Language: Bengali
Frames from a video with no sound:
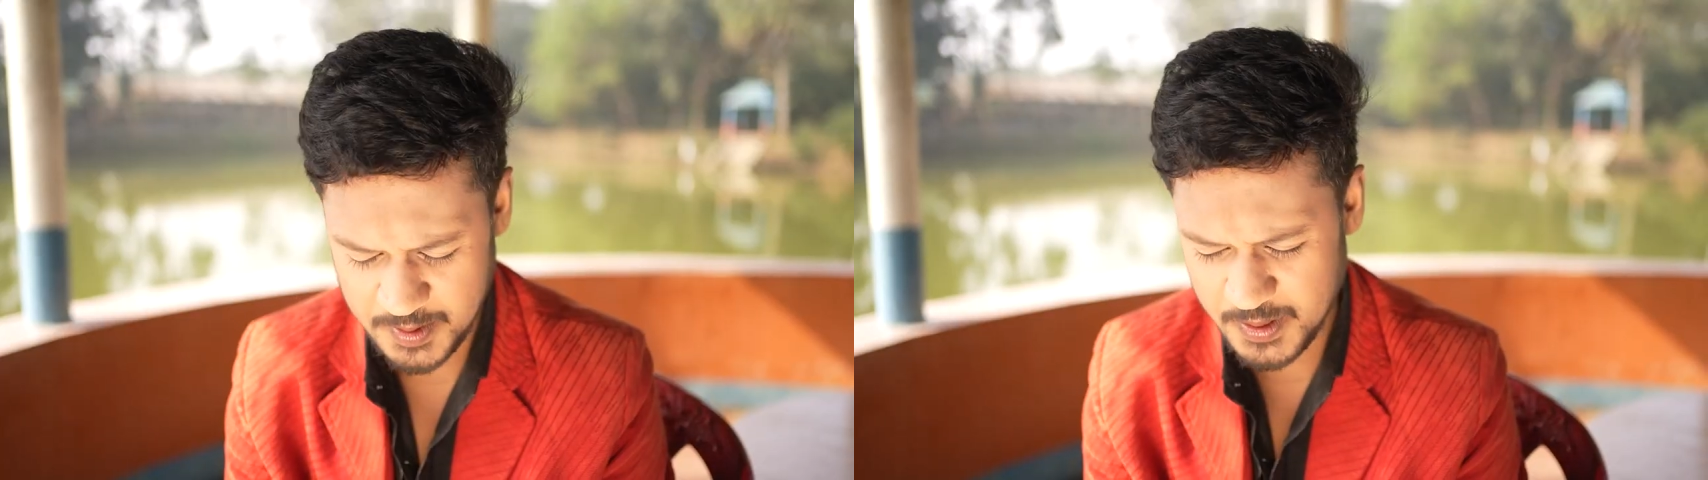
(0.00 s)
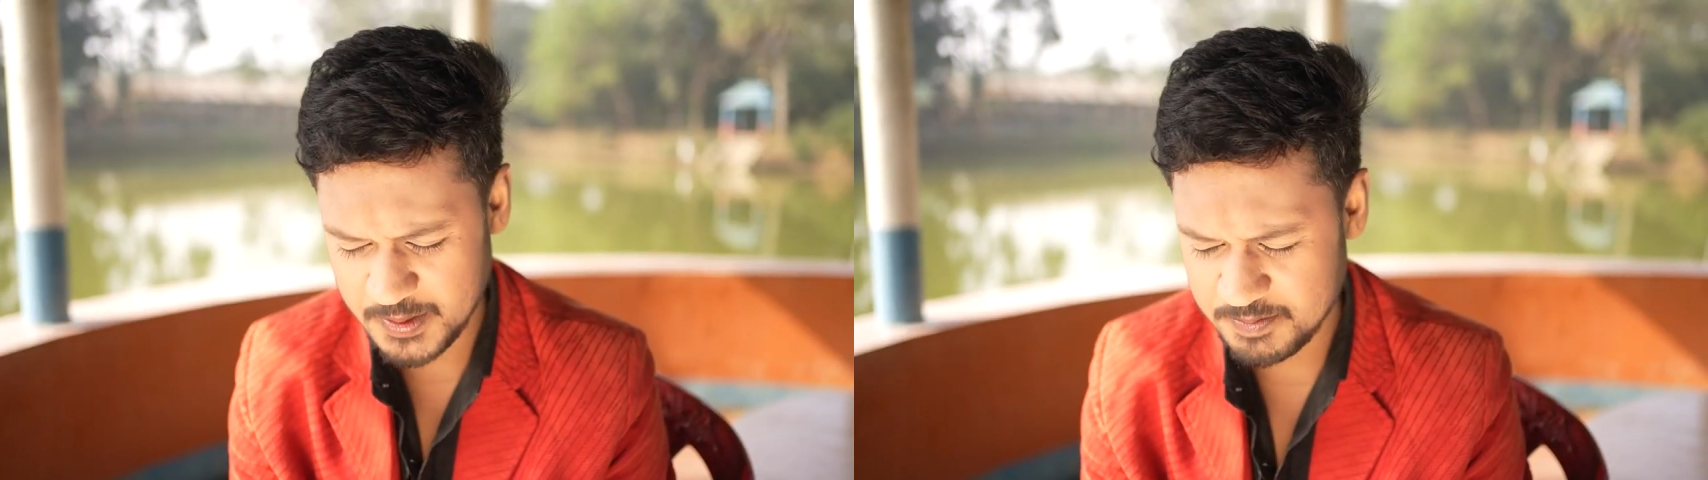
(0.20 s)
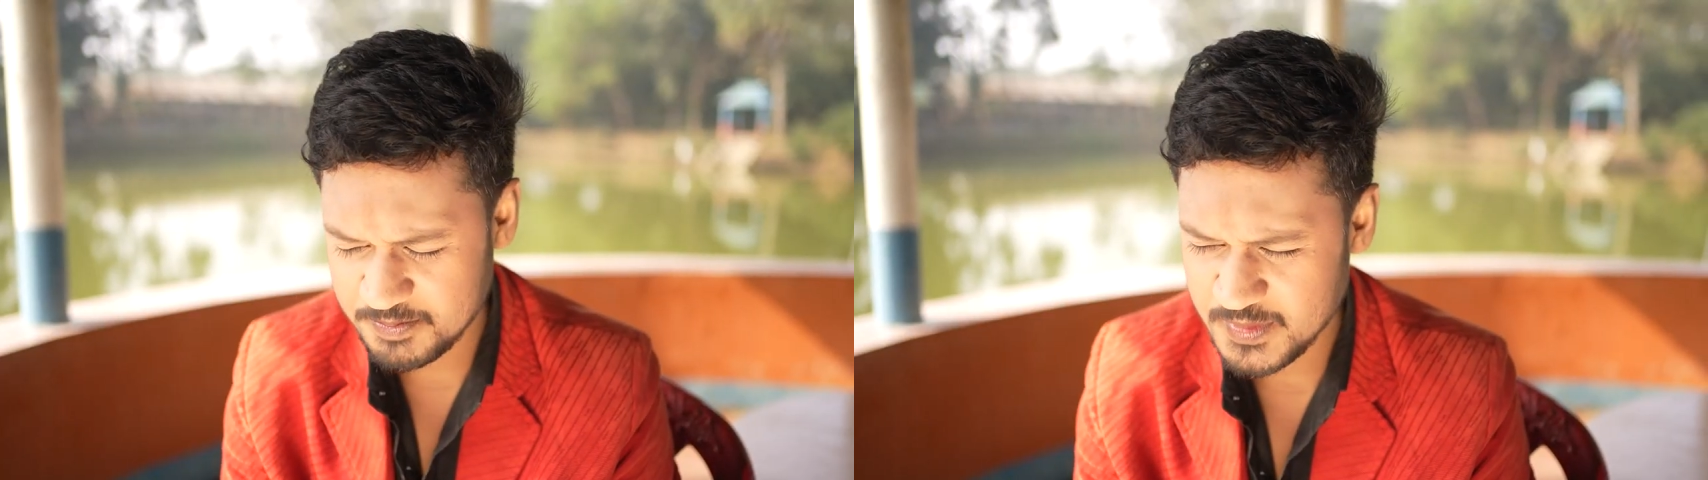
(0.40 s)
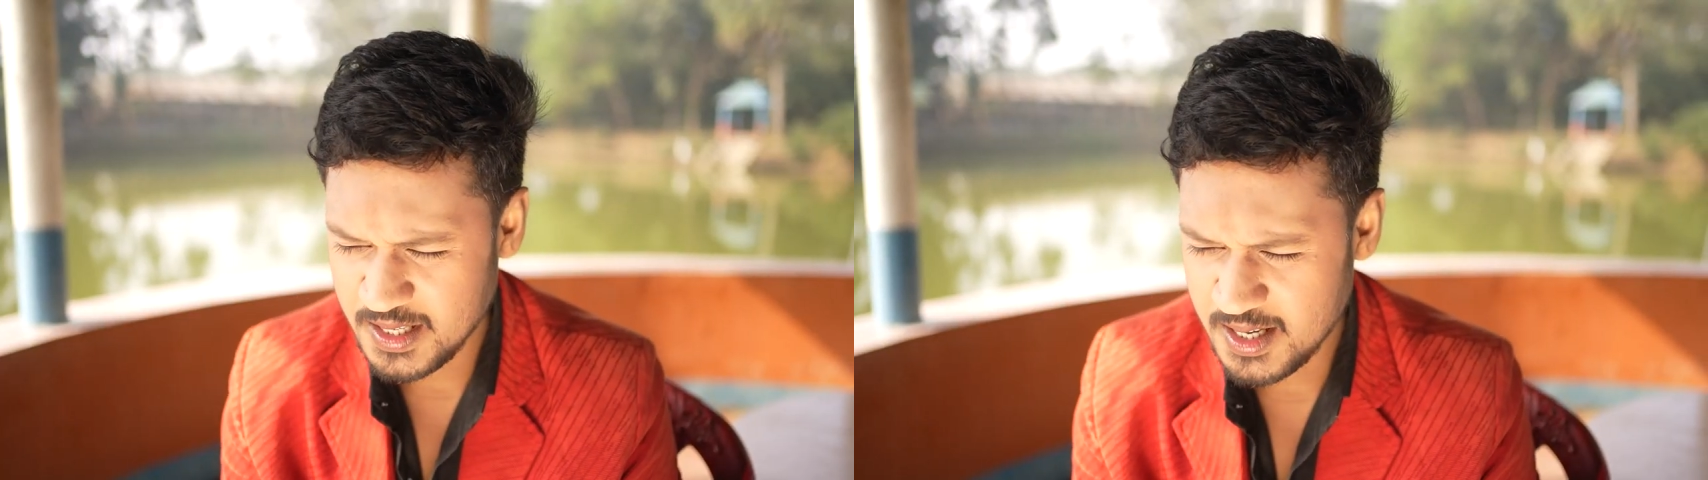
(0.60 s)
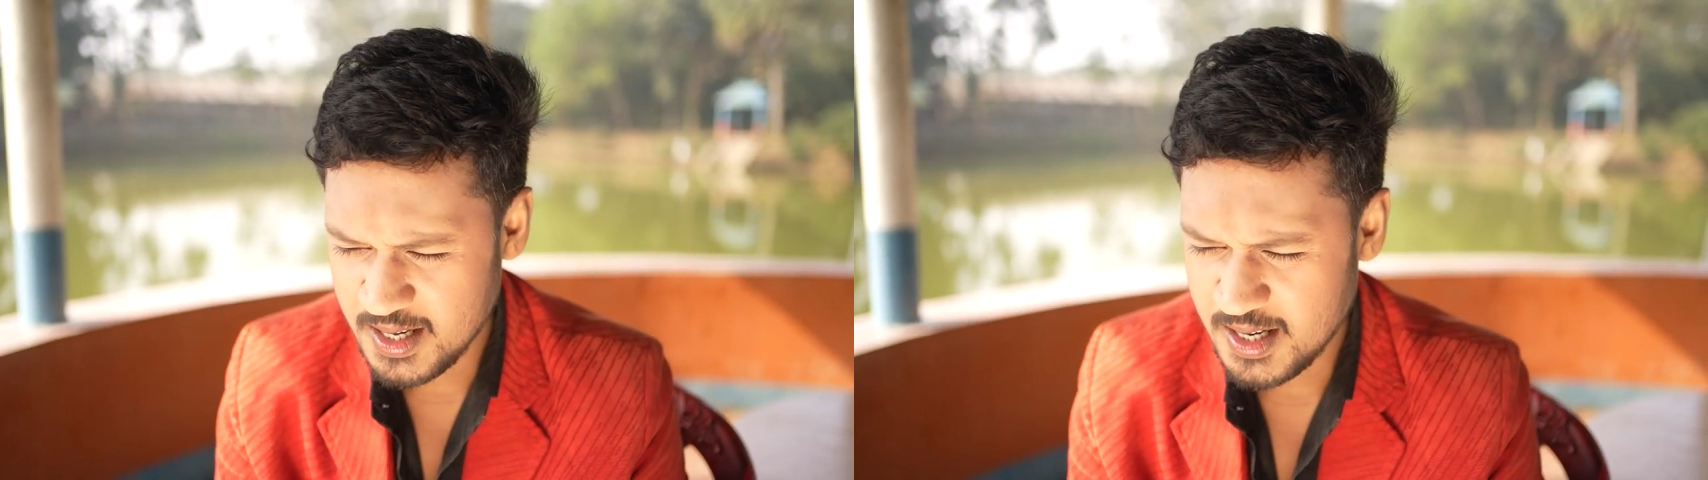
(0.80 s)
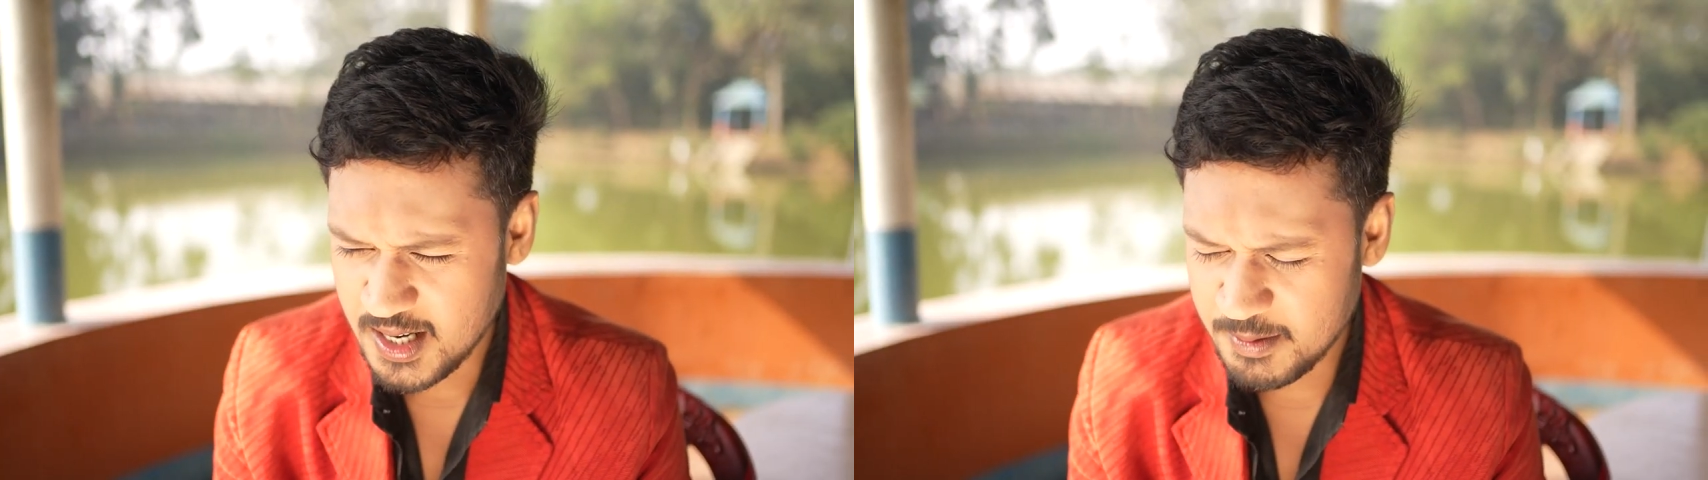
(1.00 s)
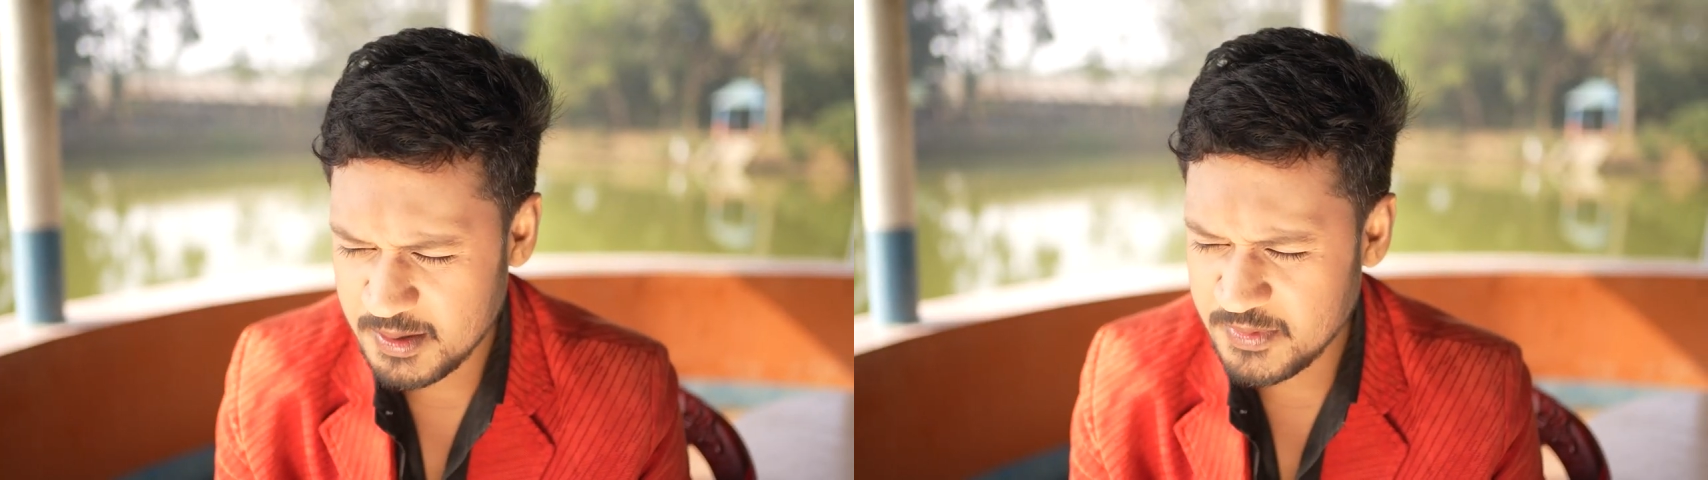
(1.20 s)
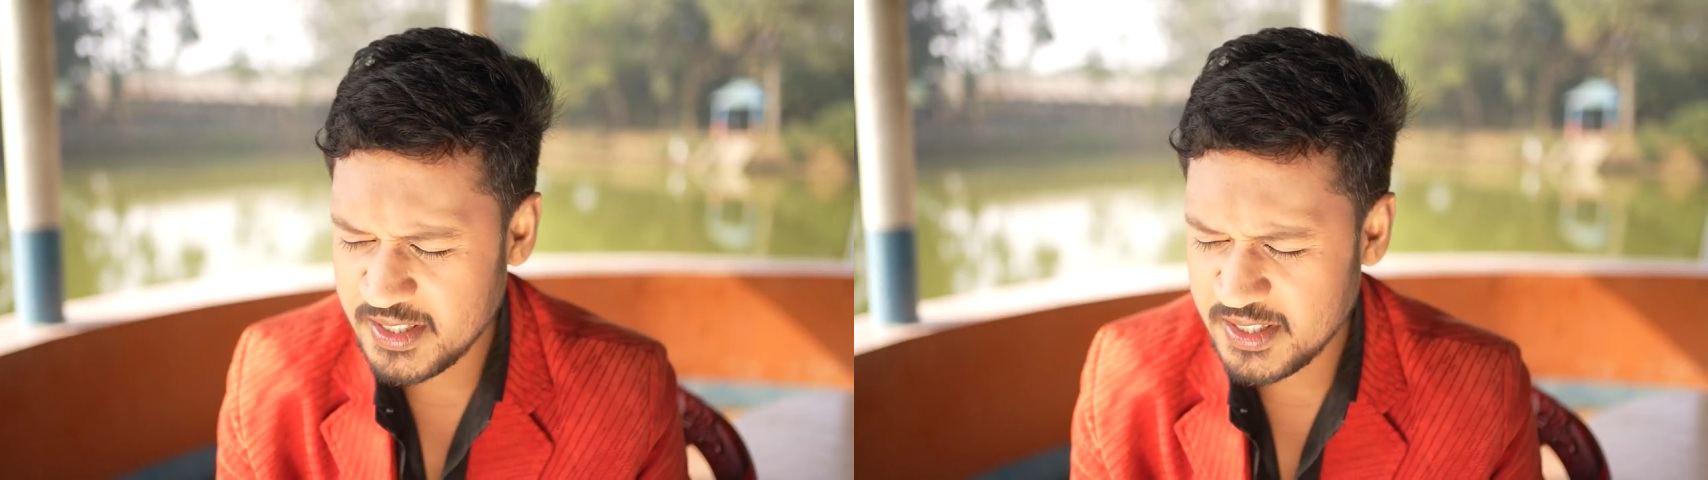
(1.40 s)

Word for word: আমার আমার